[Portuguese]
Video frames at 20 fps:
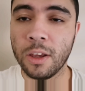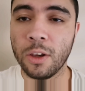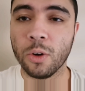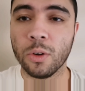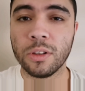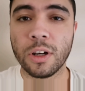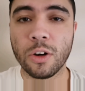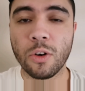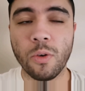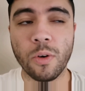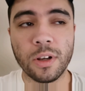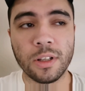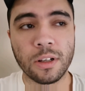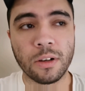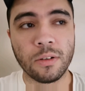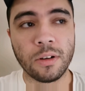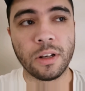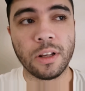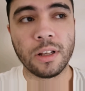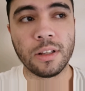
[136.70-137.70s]
E outra
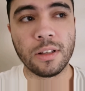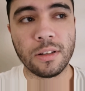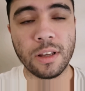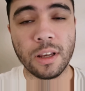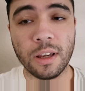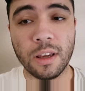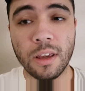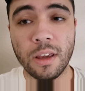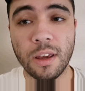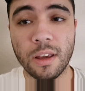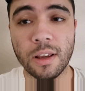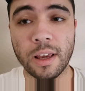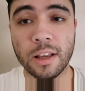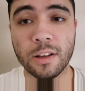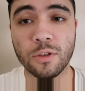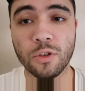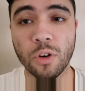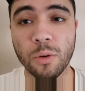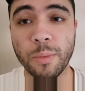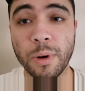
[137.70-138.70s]
coisa que eu queria dizer aqui
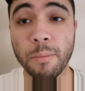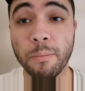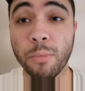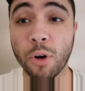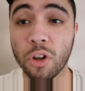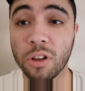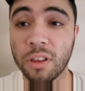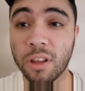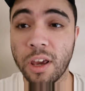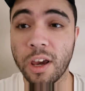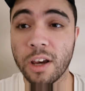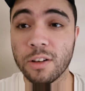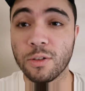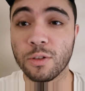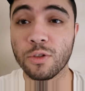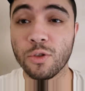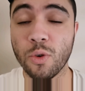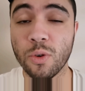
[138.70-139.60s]
é sobre protestos.